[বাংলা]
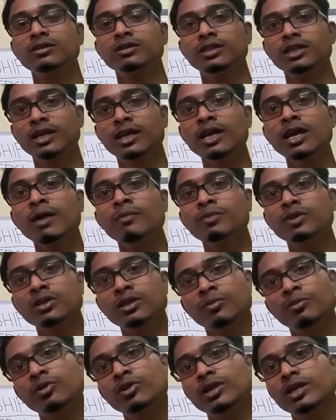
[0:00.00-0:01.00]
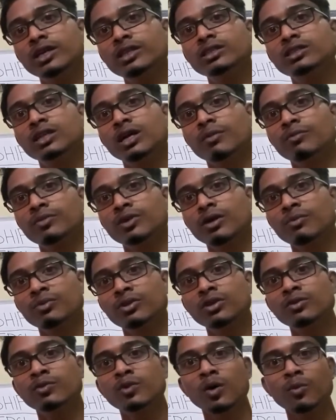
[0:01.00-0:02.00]
দেখে আমি তারপর নেক্সট আমি
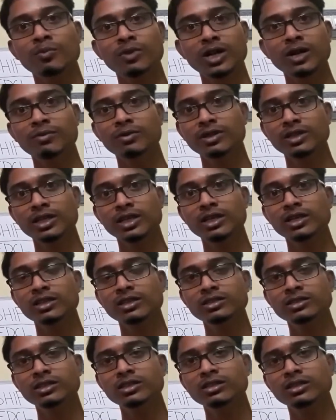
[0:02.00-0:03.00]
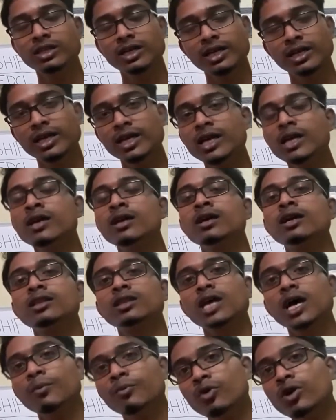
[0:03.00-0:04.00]
আপনাদের ফর্ম ফিল আপটা দেখিয়ে দিচ্ছি দেখে
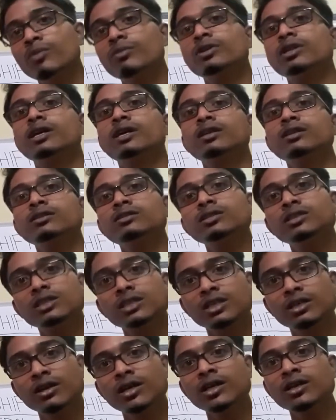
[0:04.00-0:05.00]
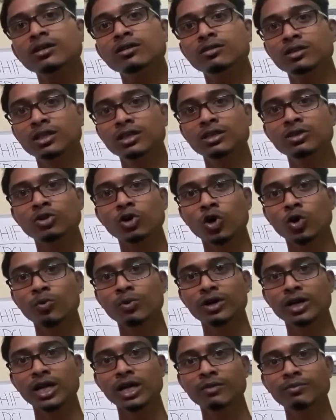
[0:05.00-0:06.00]
তারপর আমি দেখিয়ে দিচ্ছি কী কী কী
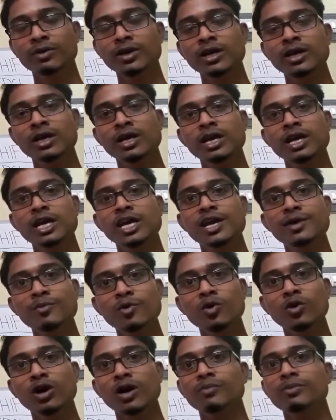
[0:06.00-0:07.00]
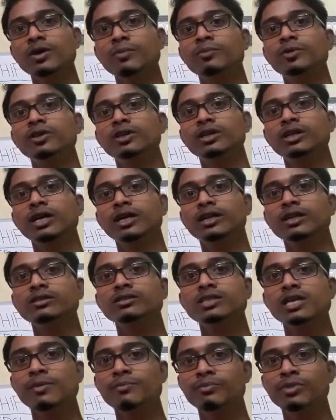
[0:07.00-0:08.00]
ডকুমেন্ট লাগবে এবং আমি আপনাদেরকে একটা
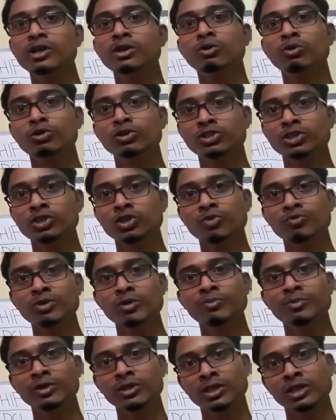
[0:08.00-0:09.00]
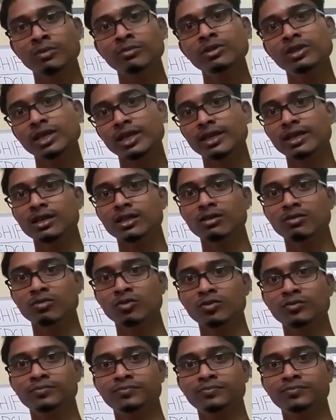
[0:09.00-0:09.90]
স্যাম্পেল কোটেশন কপি আপনাদেরকে আমি দেখিয়ে দেবো